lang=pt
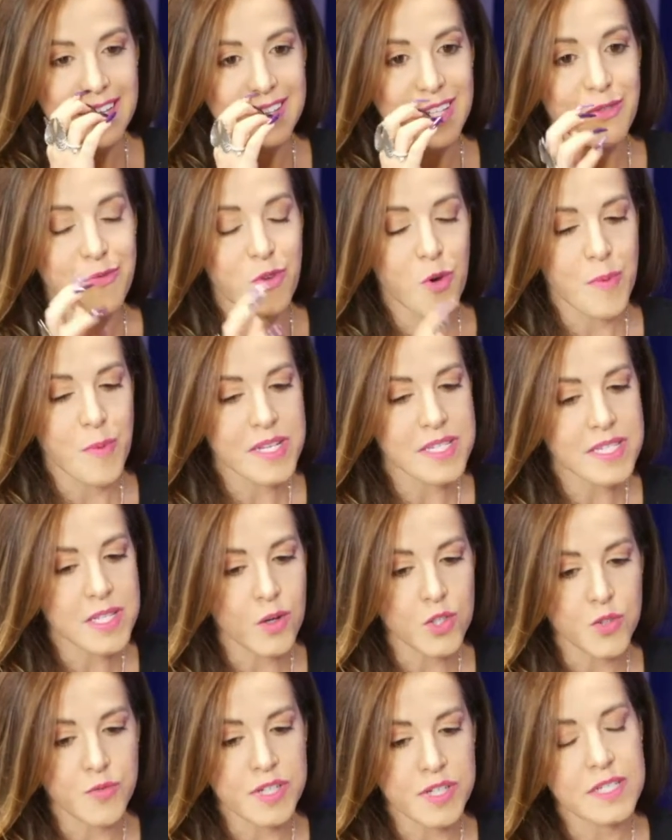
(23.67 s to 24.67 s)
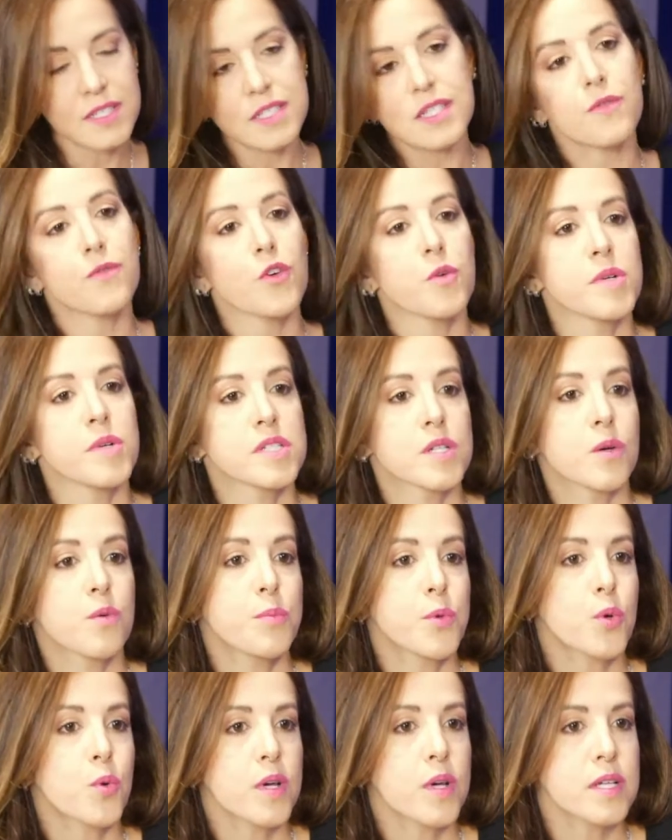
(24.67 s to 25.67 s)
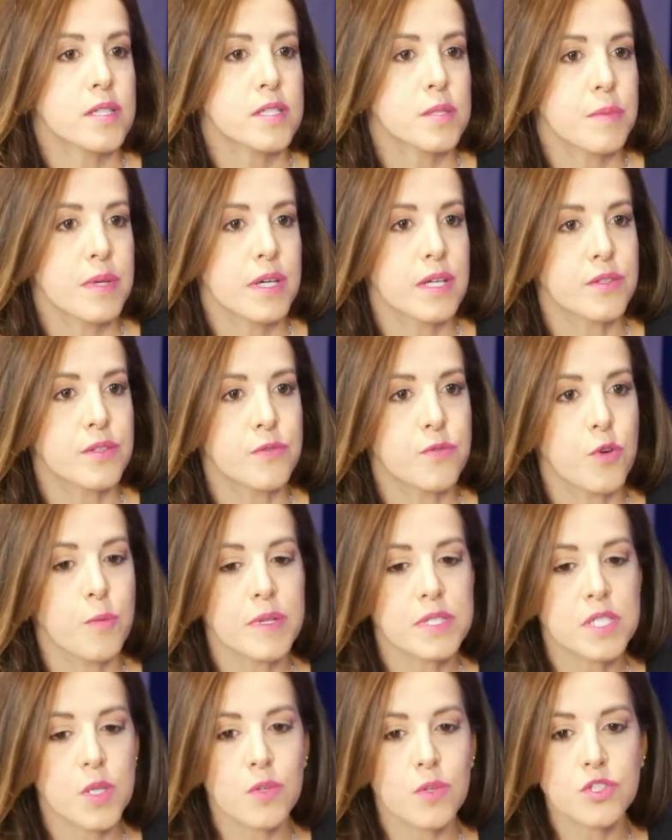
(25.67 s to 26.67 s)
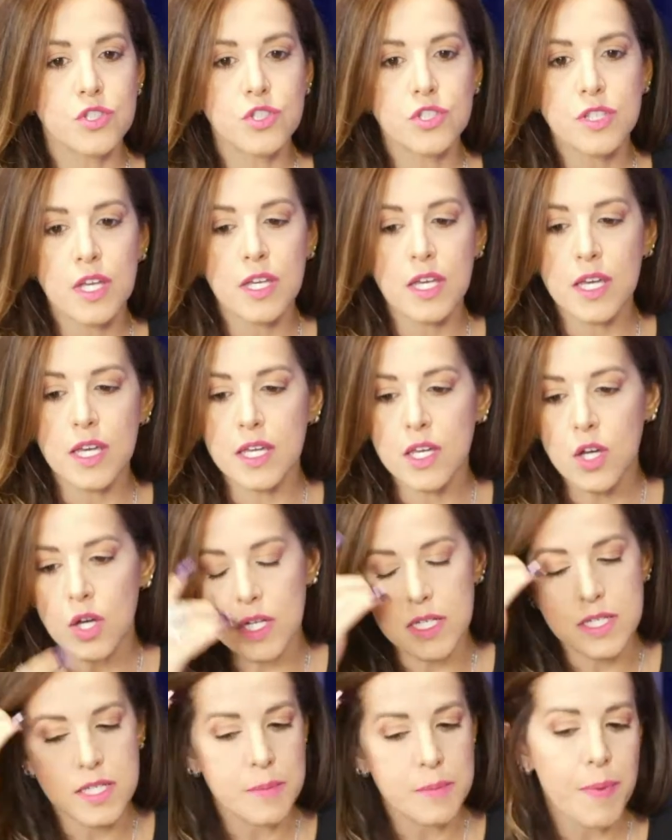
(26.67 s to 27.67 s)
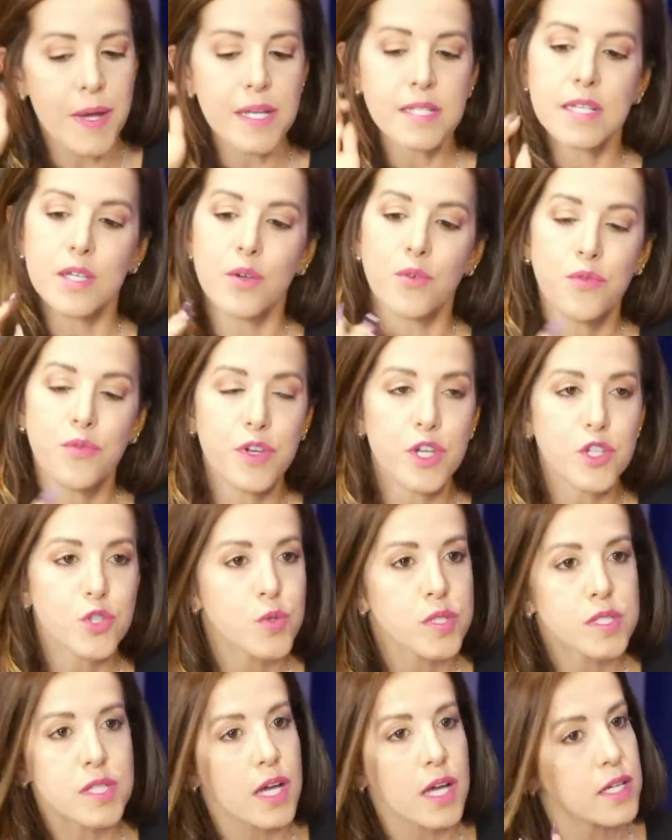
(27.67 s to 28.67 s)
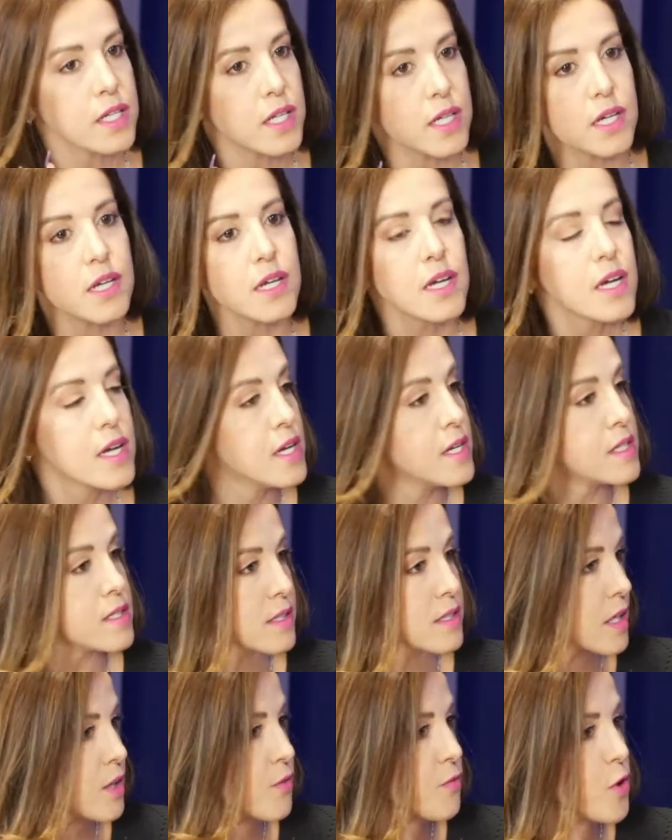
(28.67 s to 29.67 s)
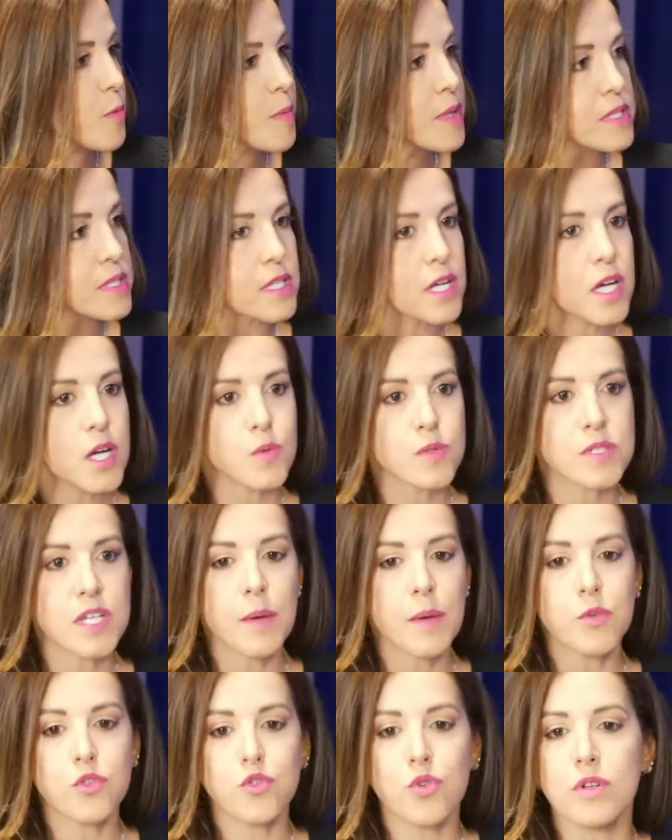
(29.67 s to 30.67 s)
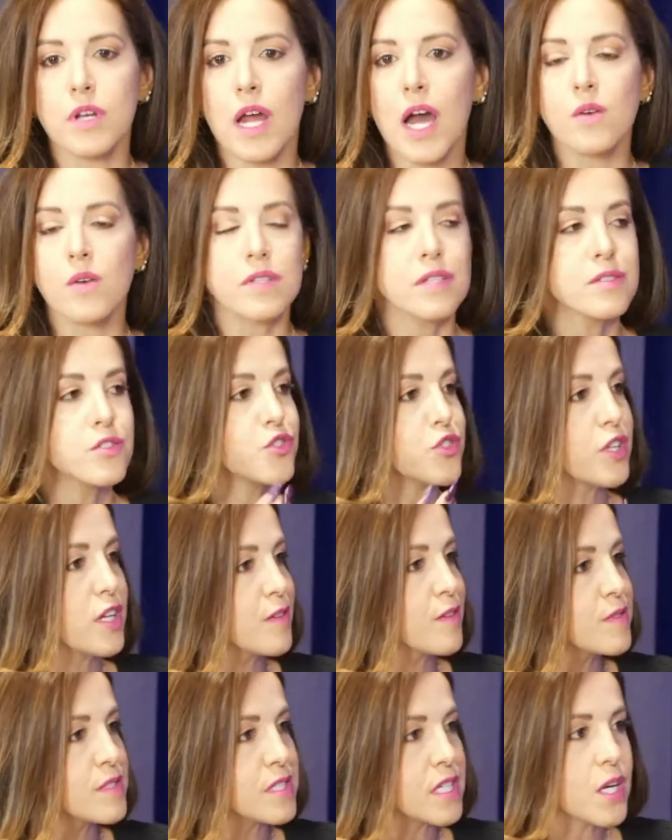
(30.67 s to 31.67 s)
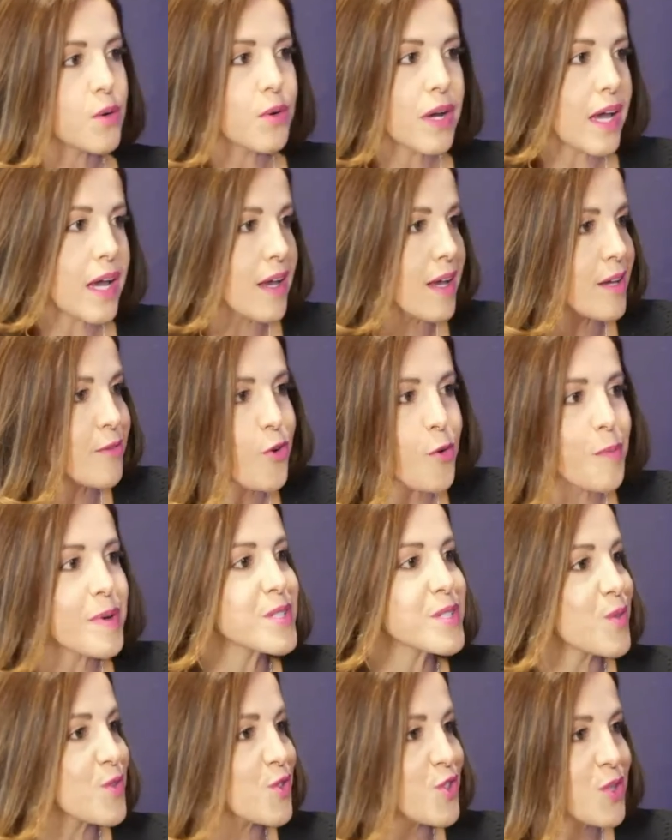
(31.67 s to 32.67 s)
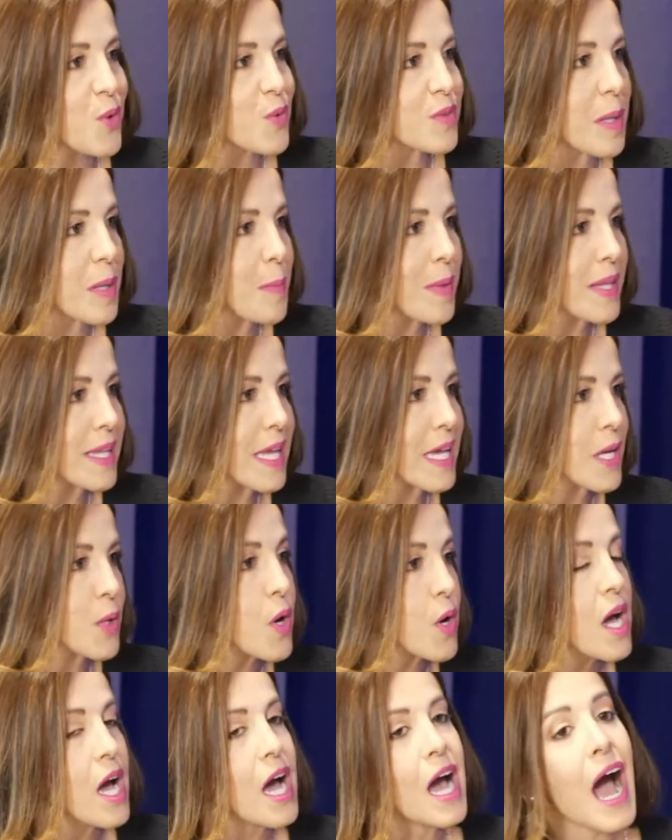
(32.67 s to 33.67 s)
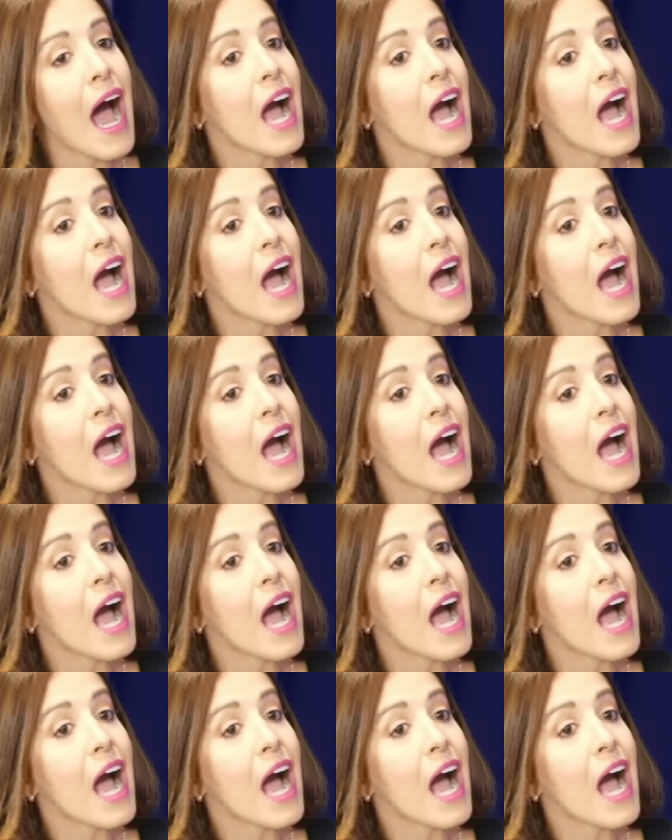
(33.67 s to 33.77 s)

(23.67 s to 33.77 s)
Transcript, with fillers: Da informação, a diferença da informação é para o conhecimento. Informação a gente tem aí, olha. Você passa aí o feed uhum. do Instagram, você tem informação você abre o jornal, você assiste televisão. É informação a gente tem o tempo inteiro. O tempo inteiro.